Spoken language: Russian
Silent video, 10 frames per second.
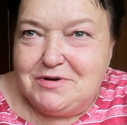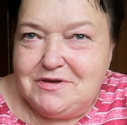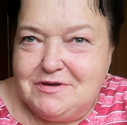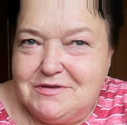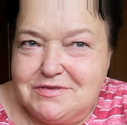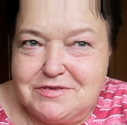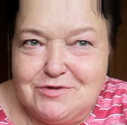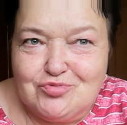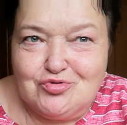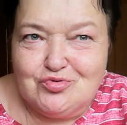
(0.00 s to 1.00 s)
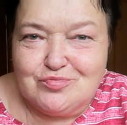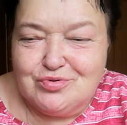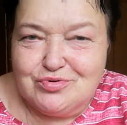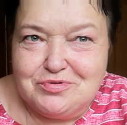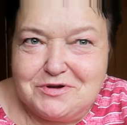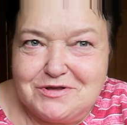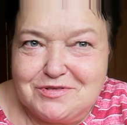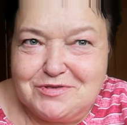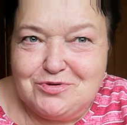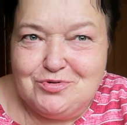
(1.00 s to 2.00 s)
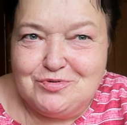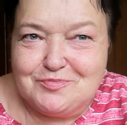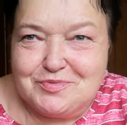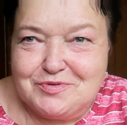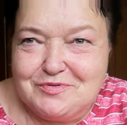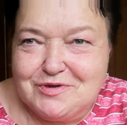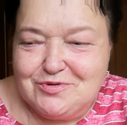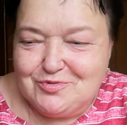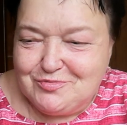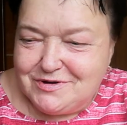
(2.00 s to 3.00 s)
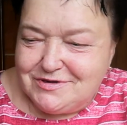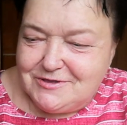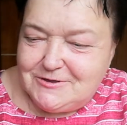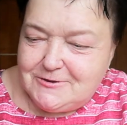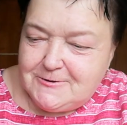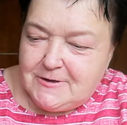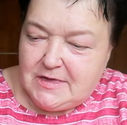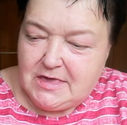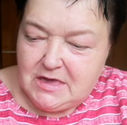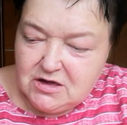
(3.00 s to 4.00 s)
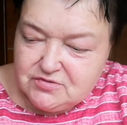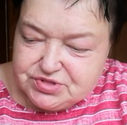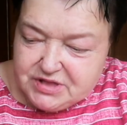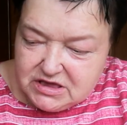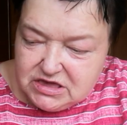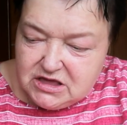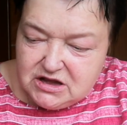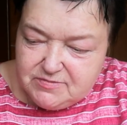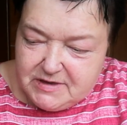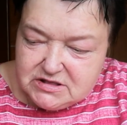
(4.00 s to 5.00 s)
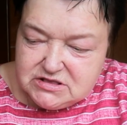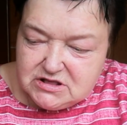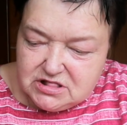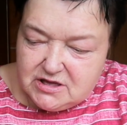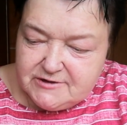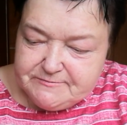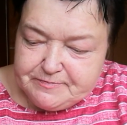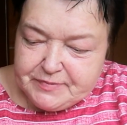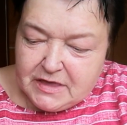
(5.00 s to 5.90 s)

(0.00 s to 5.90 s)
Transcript: Блядь, с кем же он будет драться? Ёб твою мать. Вот такие, ребят, дела.